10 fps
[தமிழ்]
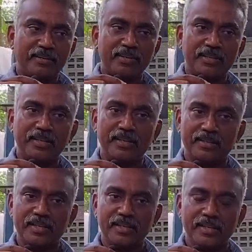
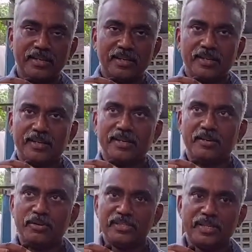கழுவுறதுங்கிறது
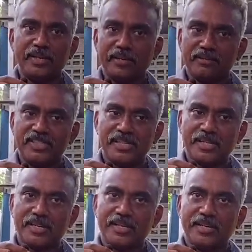ஒரு சரியான
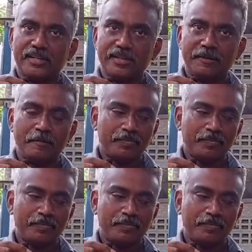விஷயம் கிடையாது